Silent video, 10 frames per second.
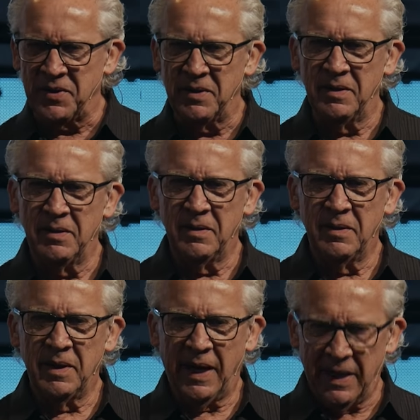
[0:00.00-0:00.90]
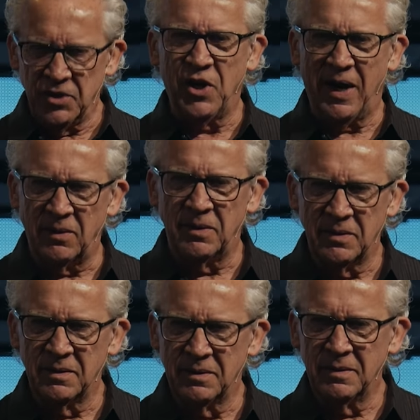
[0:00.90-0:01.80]
Da bedeutete es
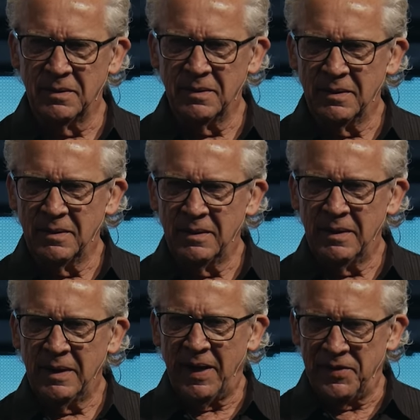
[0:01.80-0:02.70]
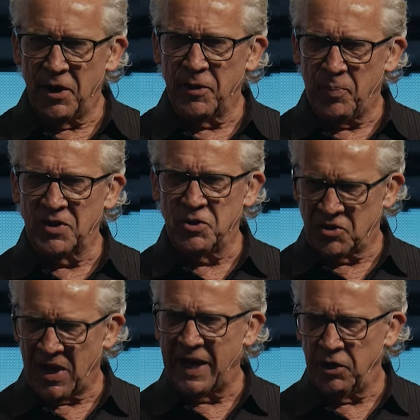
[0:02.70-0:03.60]
im Gefängnis und die
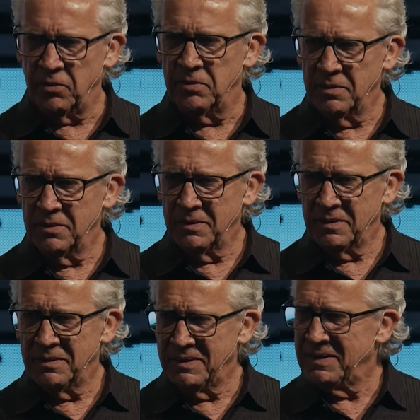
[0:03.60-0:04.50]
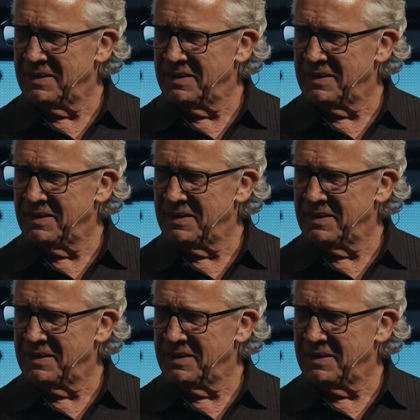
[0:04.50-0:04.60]
anderen Gefangenen mögen dich.